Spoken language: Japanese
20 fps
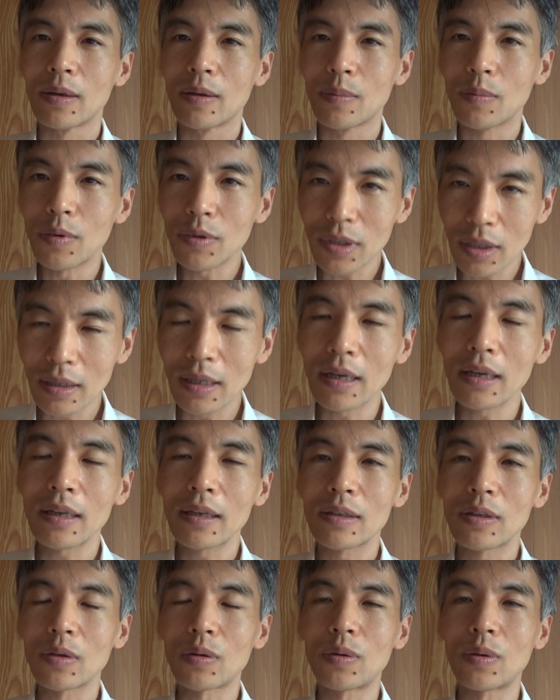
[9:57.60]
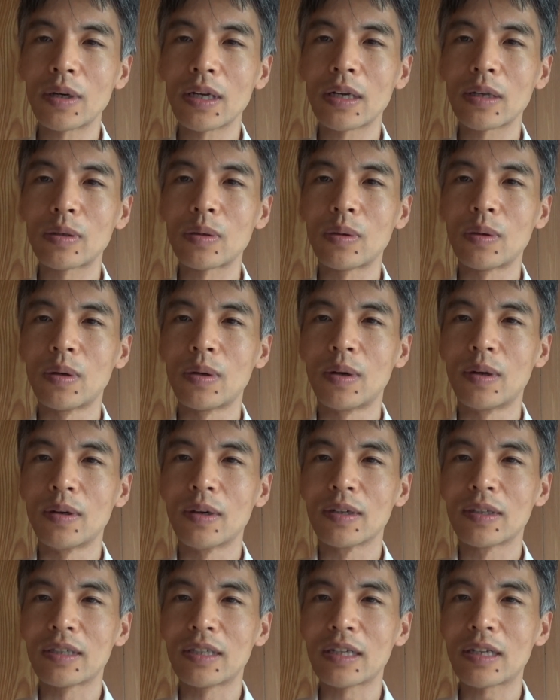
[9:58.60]
もしね、チョコレート
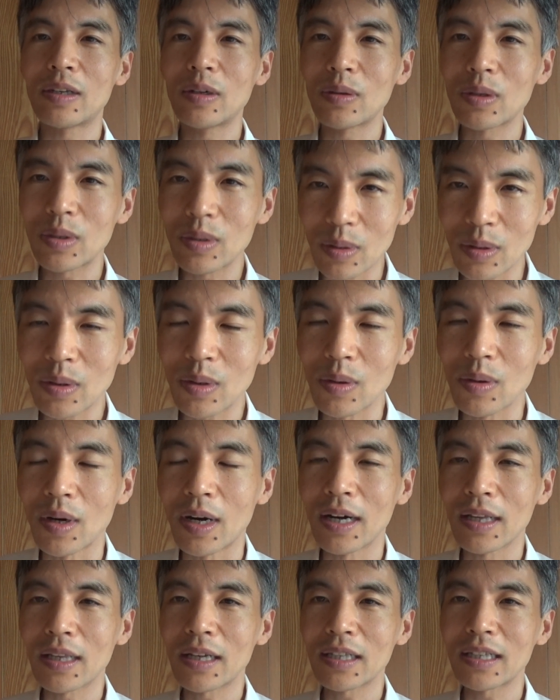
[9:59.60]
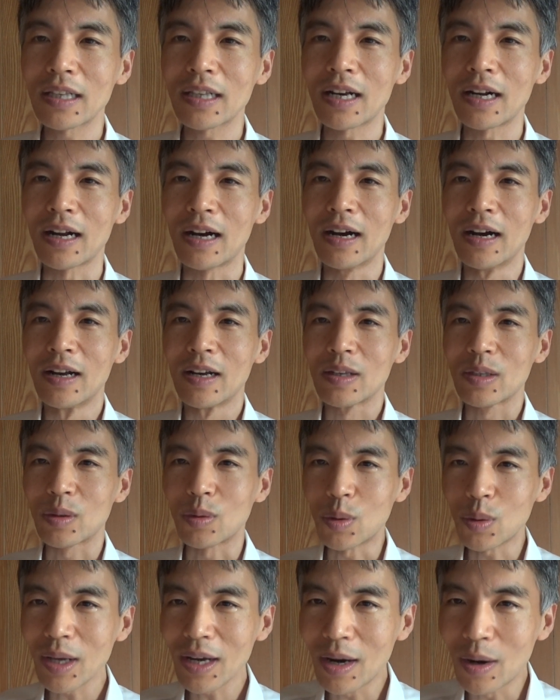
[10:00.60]
を支給するという話なら、
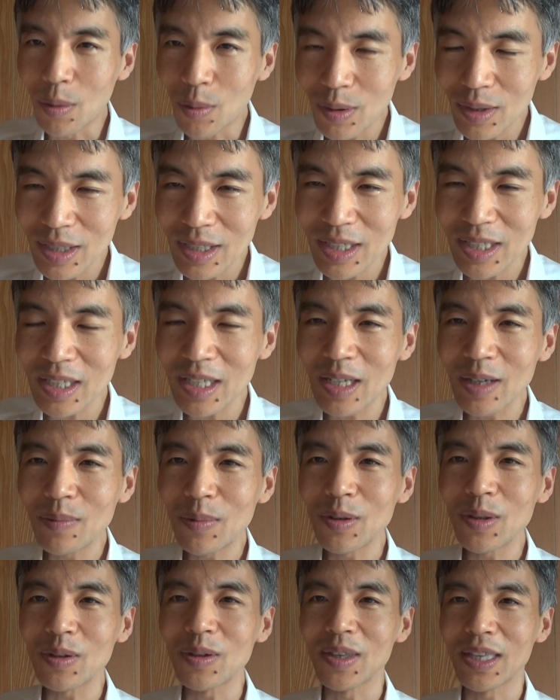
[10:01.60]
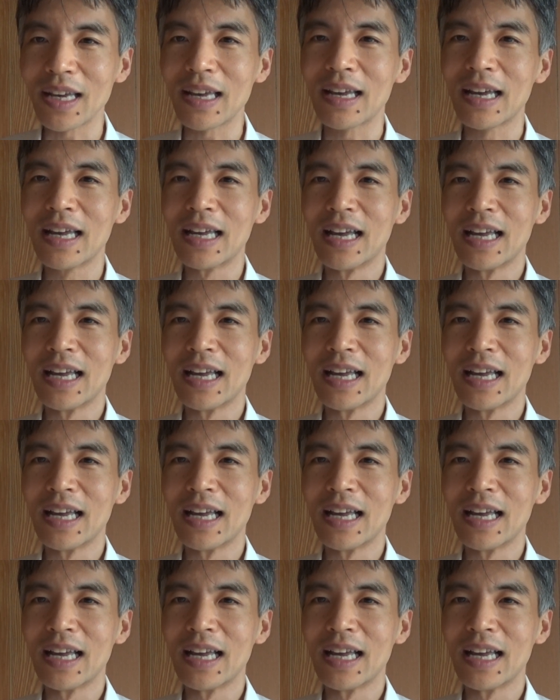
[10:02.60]
そりゃ美味しいものをね、